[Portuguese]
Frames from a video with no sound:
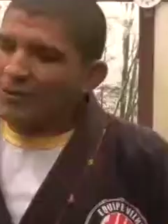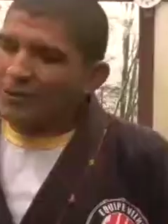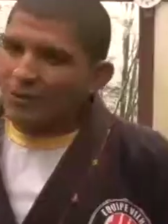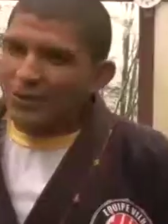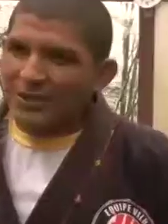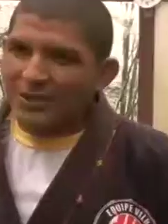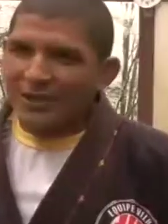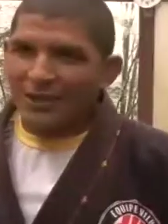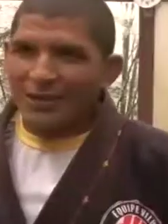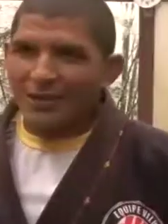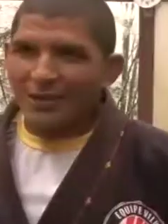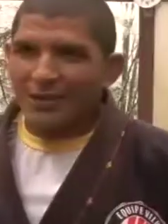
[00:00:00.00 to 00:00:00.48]

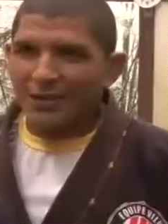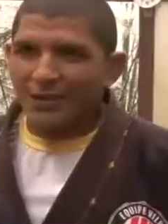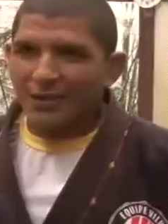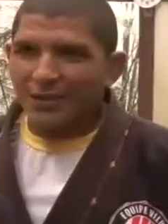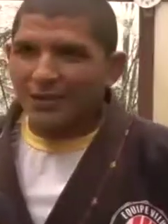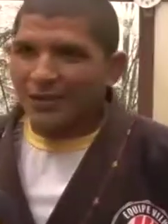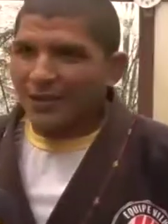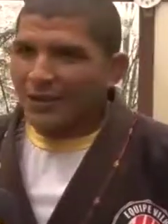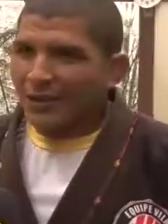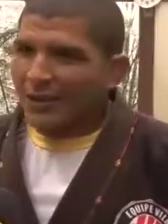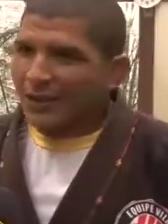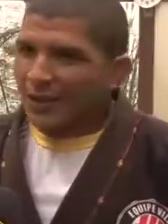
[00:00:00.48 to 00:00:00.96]
Comecei a
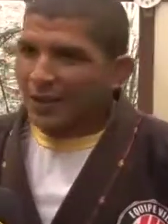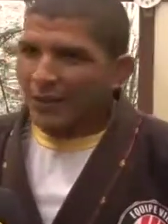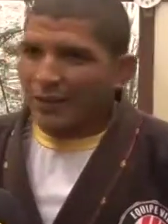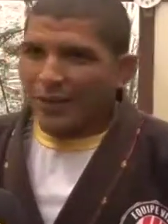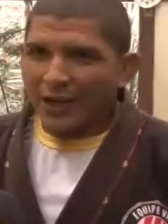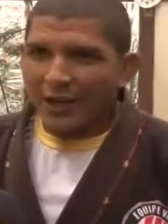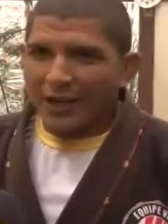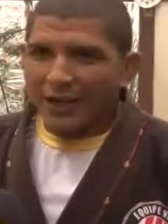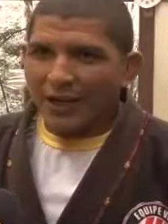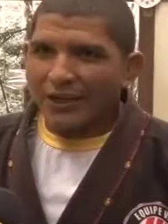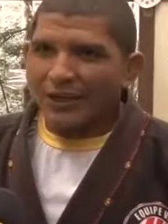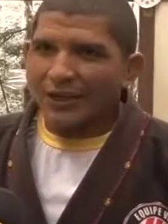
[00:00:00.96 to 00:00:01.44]

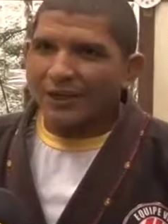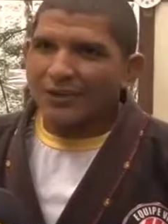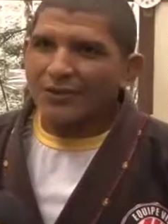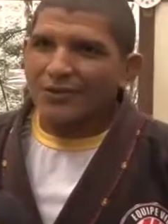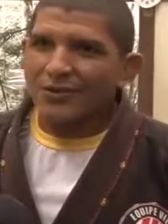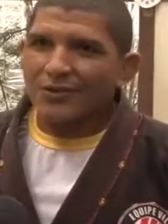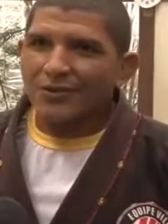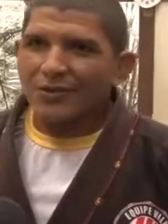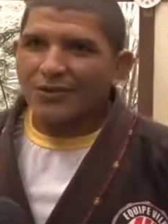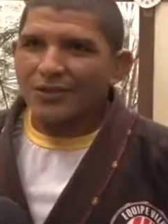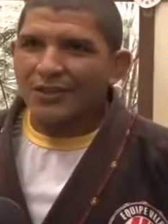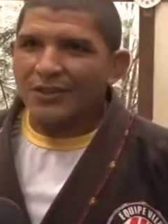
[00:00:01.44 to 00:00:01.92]
minha carreira no
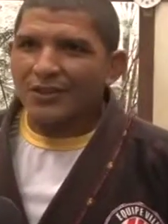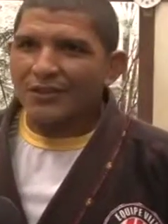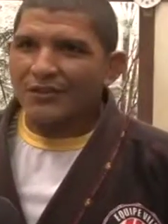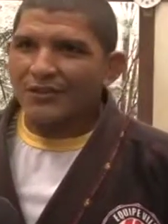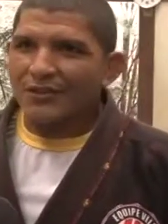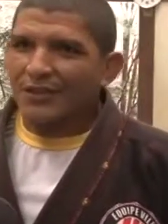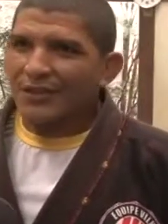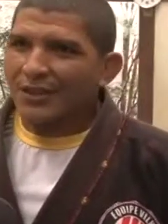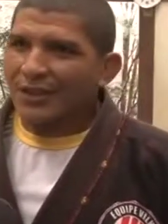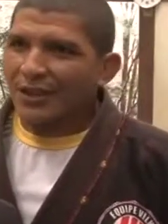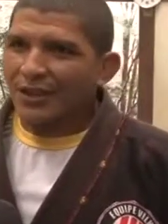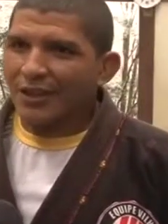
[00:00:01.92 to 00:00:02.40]

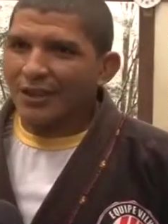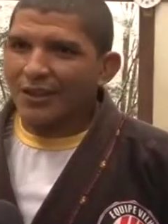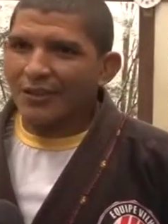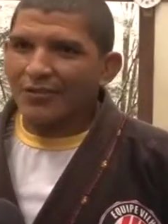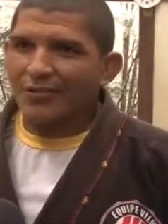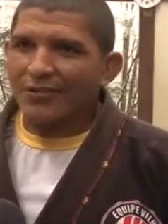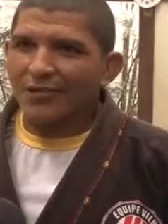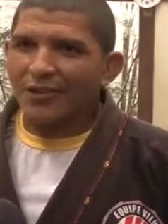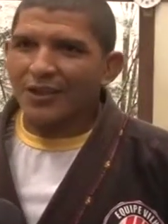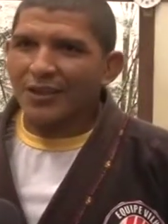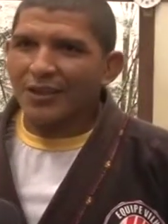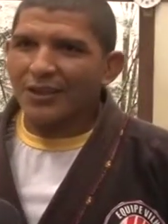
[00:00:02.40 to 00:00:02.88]
jiu-jitsu treinando
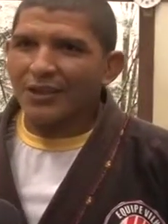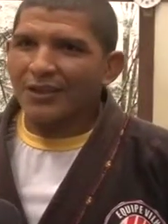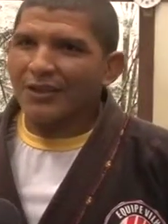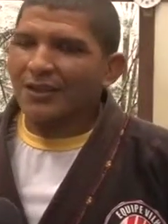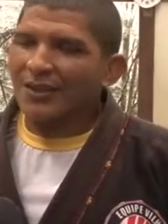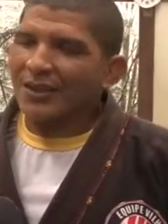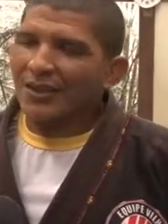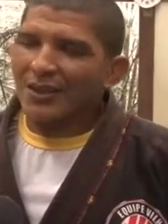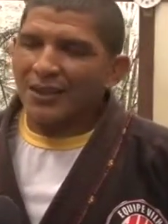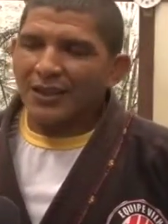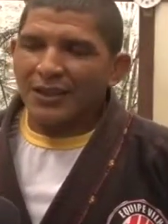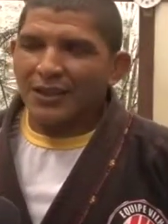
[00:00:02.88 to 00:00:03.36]
com ele
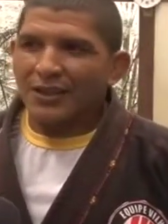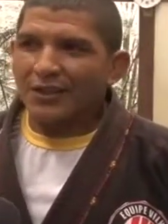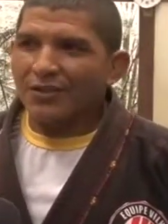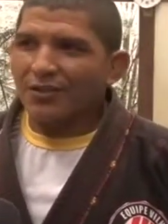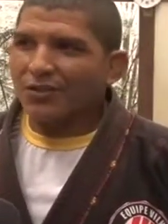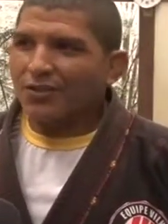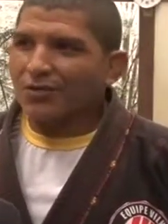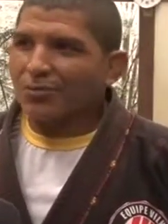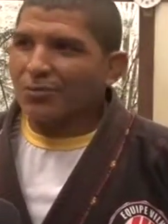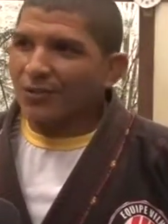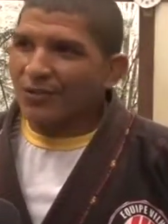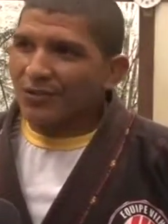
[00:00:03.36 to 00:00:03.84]
em
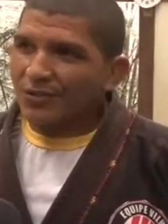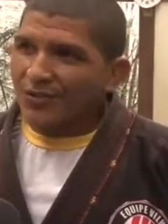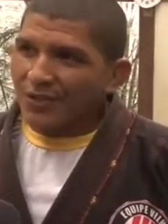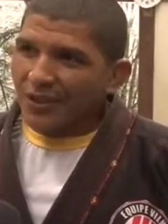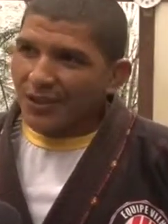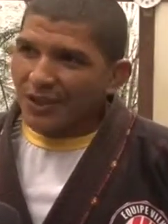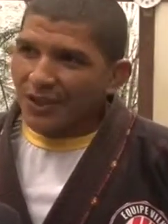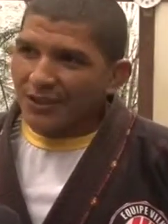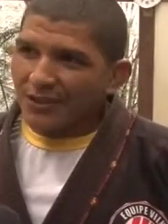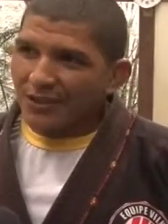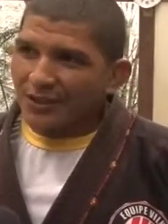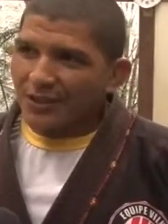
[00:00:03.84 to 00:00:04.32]

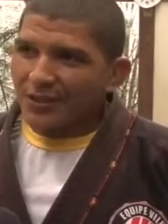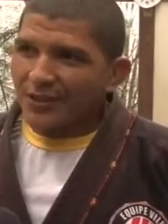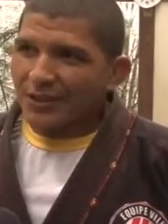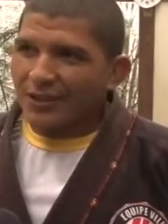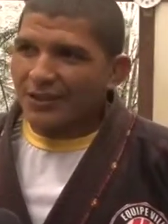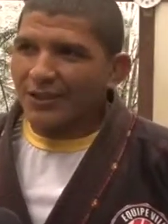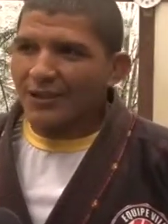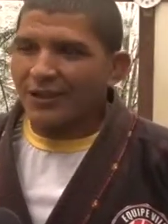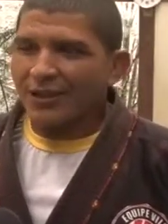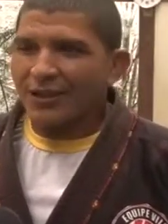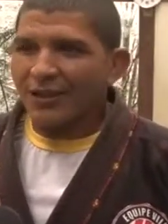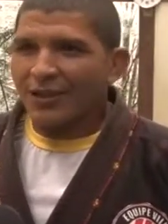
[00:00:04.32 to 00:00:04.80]
2007,
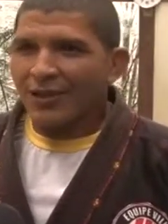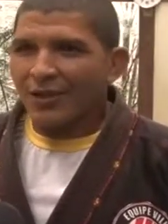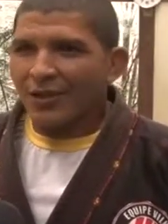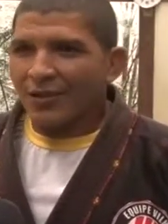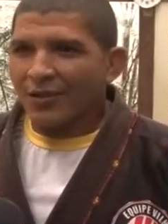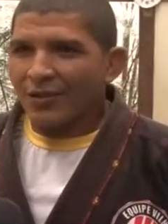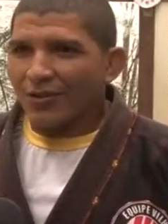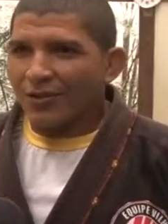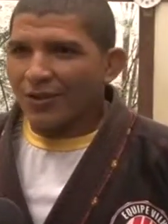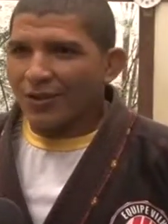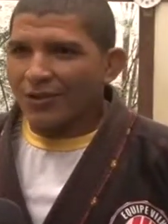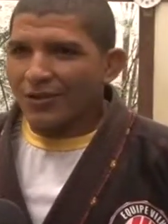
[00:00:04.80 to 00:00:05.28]

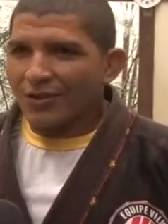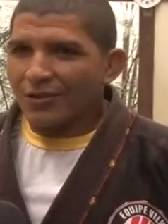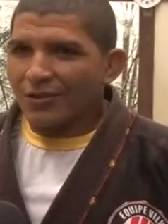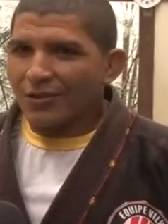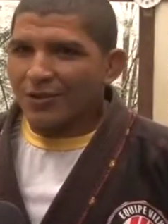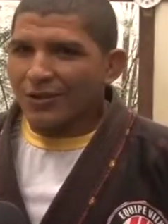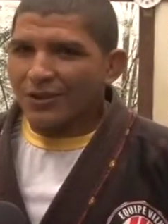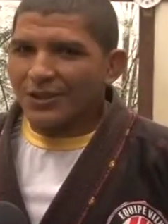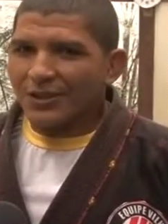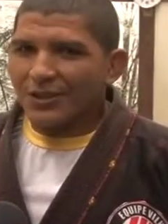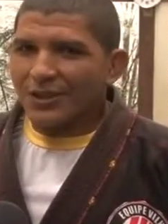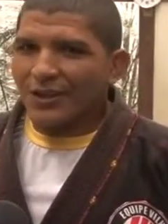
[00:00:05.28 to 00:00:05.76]
onde
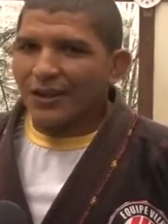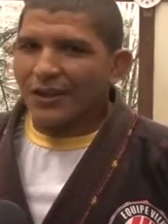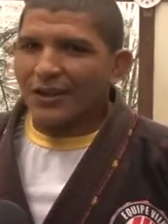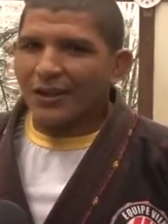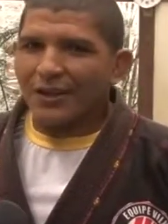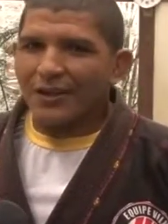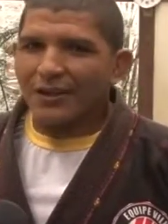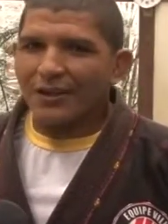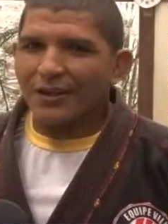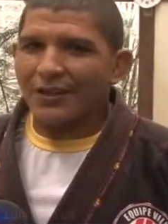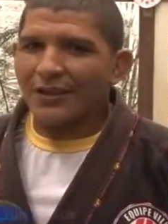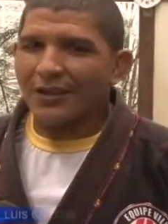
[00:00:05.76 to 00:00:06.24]
hoje
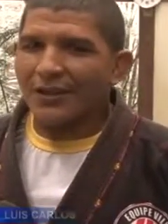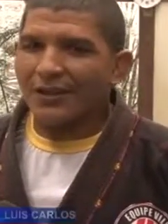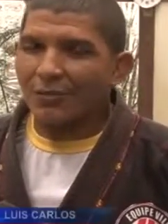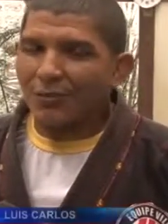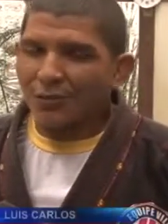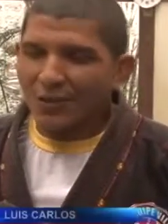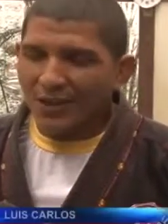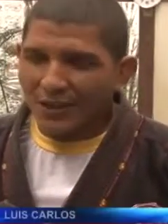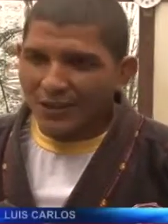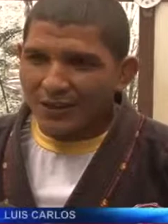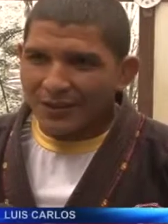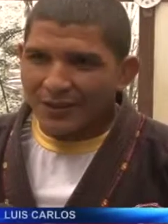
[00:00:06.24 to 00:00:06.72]
já ele
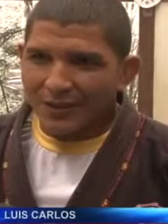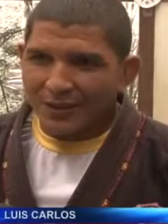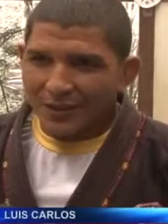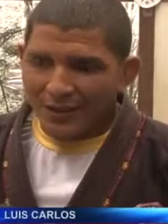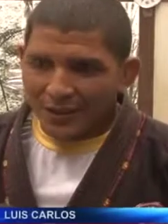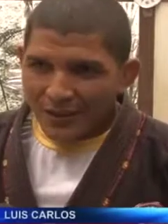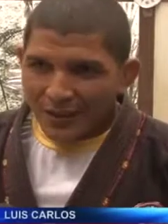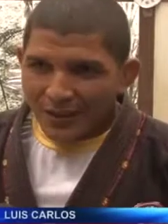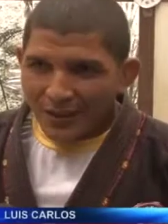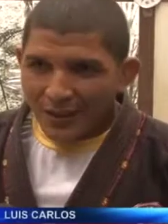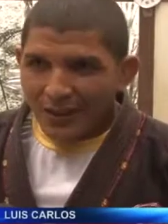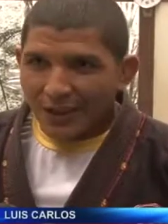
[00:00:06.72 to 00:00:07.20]
me
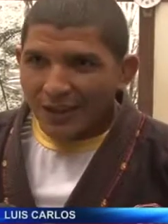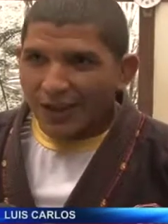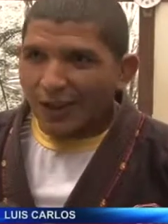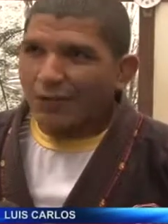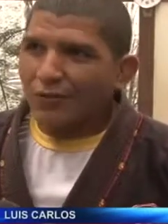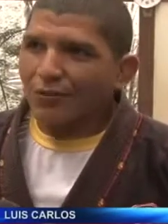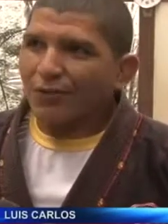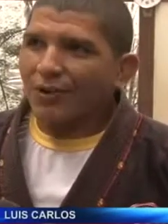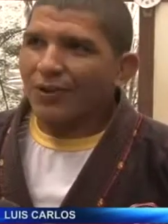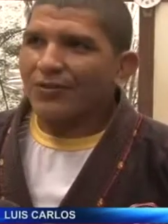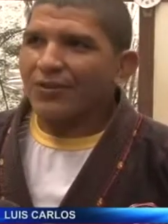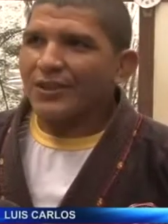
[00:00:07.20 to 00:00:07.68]

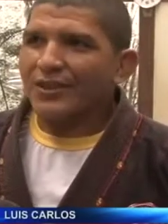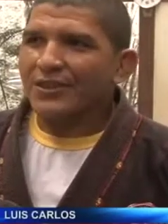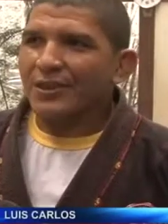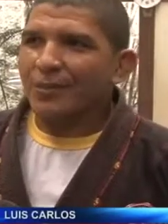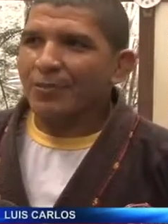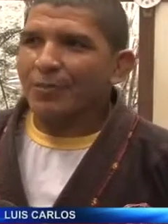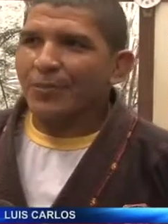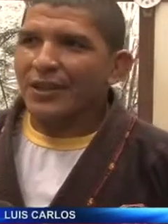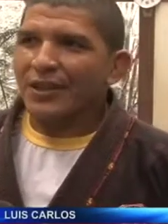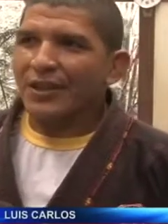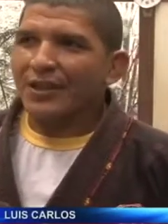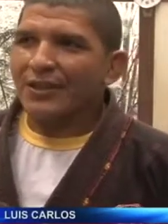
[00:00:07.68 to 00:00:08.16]
graduou a faixa
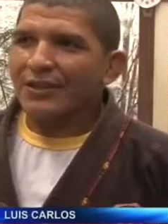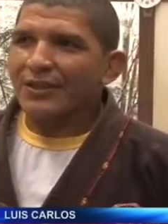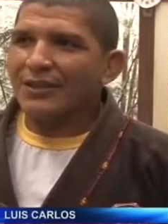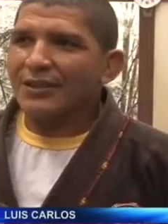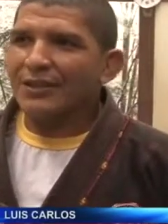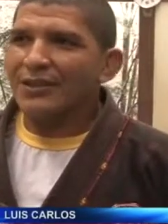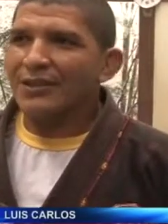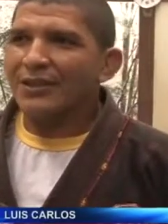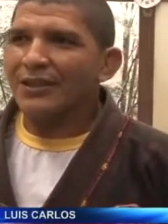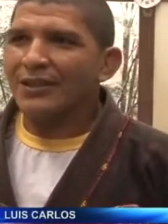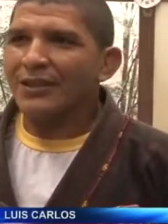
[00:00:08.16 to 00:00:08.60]
preta,